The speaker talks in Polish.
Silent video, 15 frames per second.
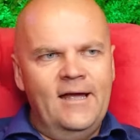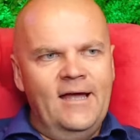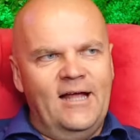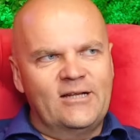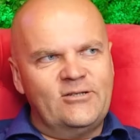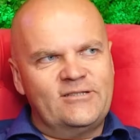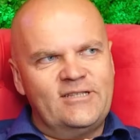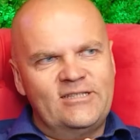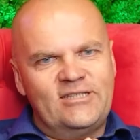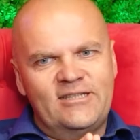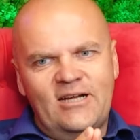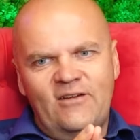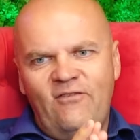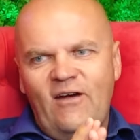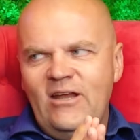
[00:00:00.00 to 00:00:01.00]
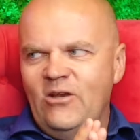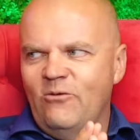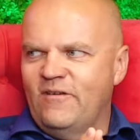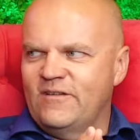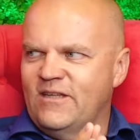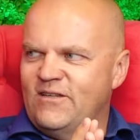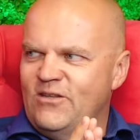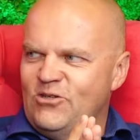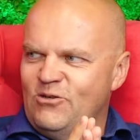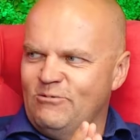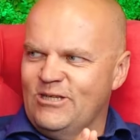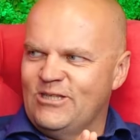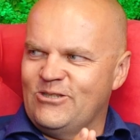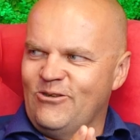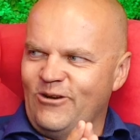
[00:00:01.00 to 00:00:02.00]
ale dostajecie tak fajną, fantastyczną
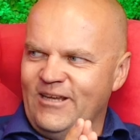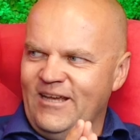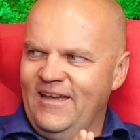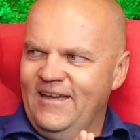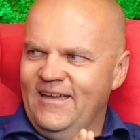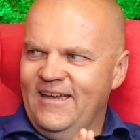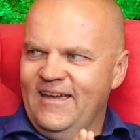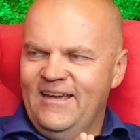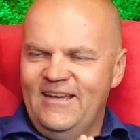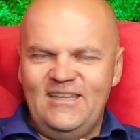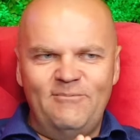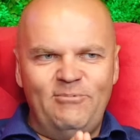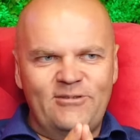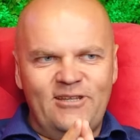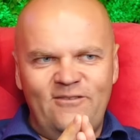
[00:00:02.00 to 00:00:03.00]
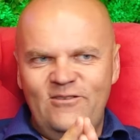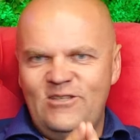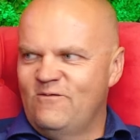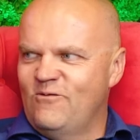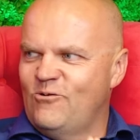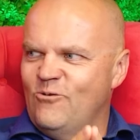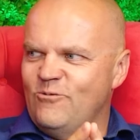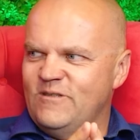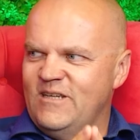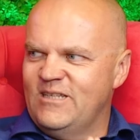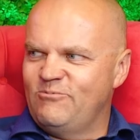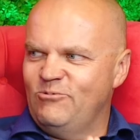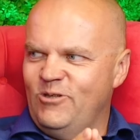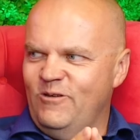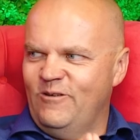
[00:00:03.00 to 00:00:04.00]
historię, i nie potraficie wokół niej
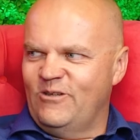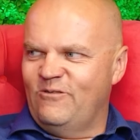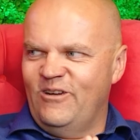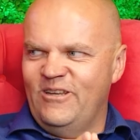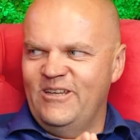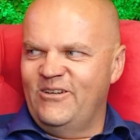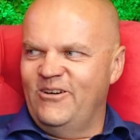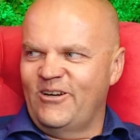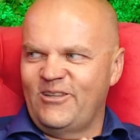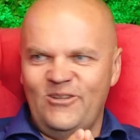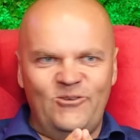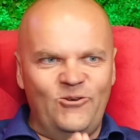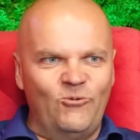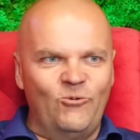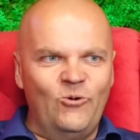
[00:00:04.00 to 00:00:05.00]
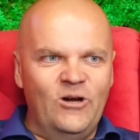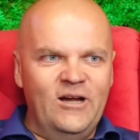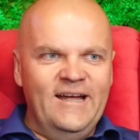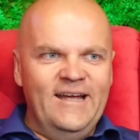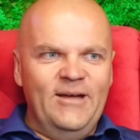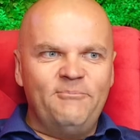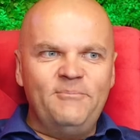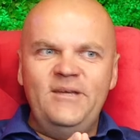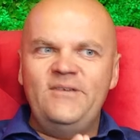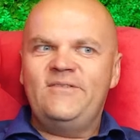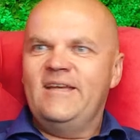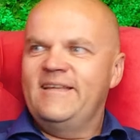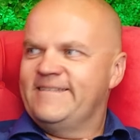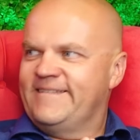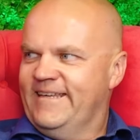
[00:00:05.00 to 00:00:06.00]
zbudować fajnego artykułu, my
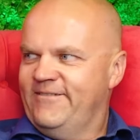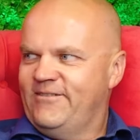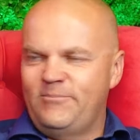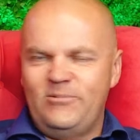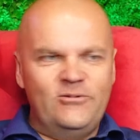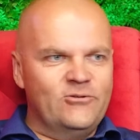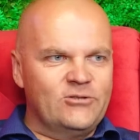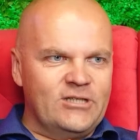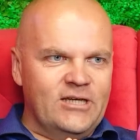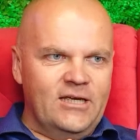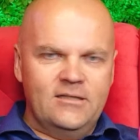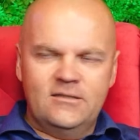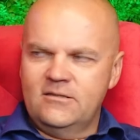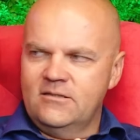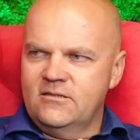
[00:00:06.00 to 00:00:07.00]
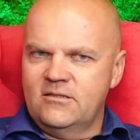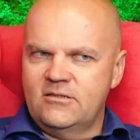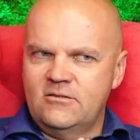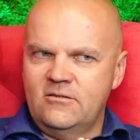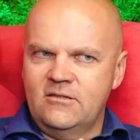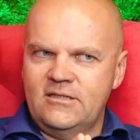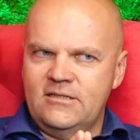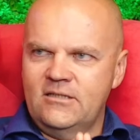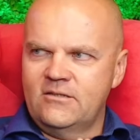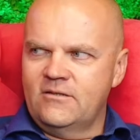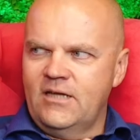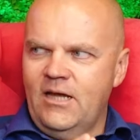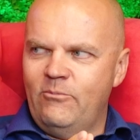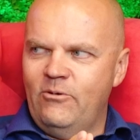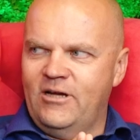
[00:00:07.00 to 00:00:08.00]
więcej w Happy Newsie znaczy konkretnie to
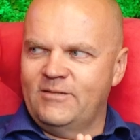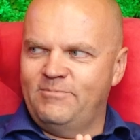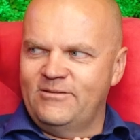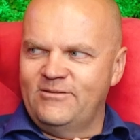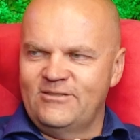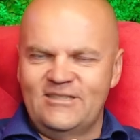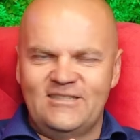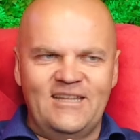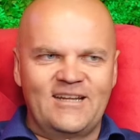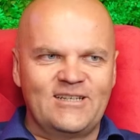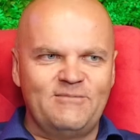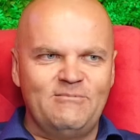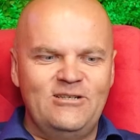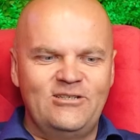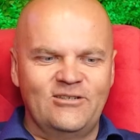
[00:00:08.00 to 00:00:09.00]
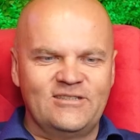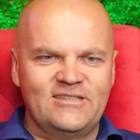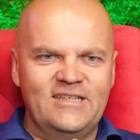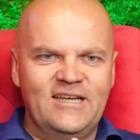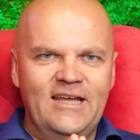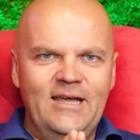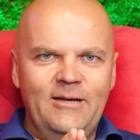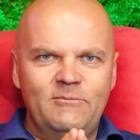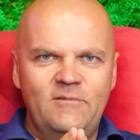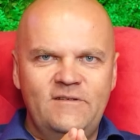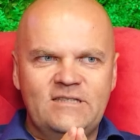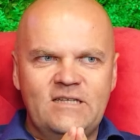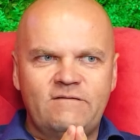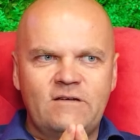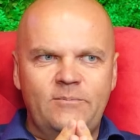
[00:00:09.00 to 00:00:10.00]
ja, bo Kasper jest na razie milczący, my
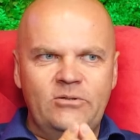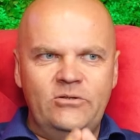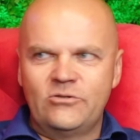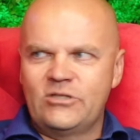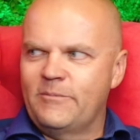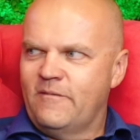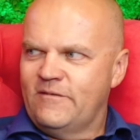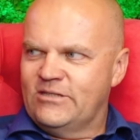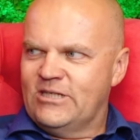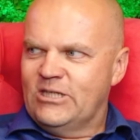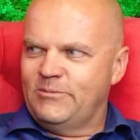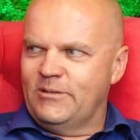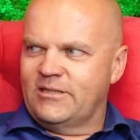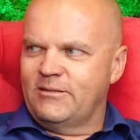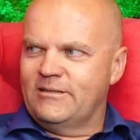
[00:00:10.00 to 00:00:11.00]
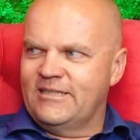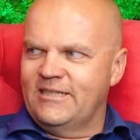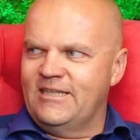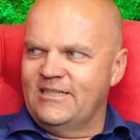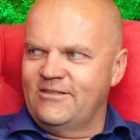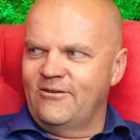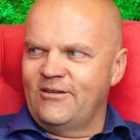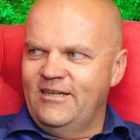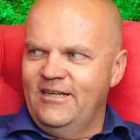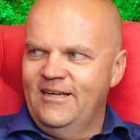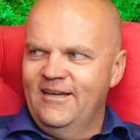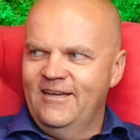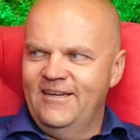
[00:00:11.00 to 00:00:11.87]
więcej w Happy Newsie powiedzieliśmy na temat tej historii,